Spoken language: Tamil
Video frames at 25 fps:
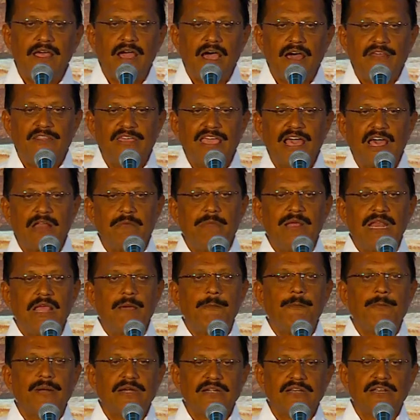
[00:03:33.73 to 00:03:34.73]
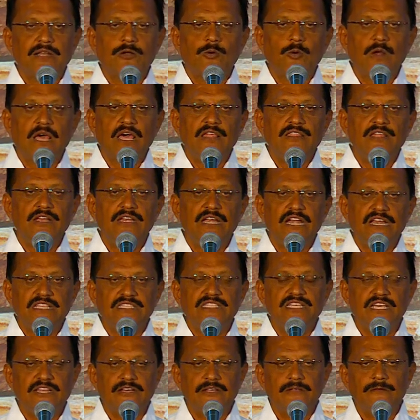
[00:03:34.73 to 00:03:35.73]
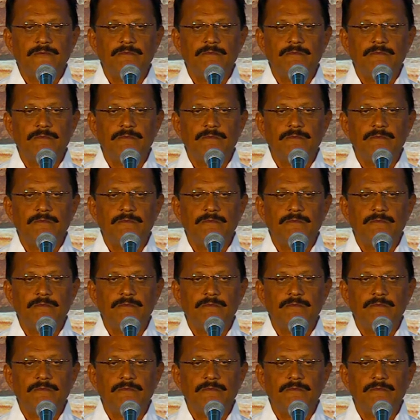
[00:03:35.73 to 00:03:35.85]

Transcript: அது யார் மேலே பற்றக்கூடாதுன்னு நினச்சாரு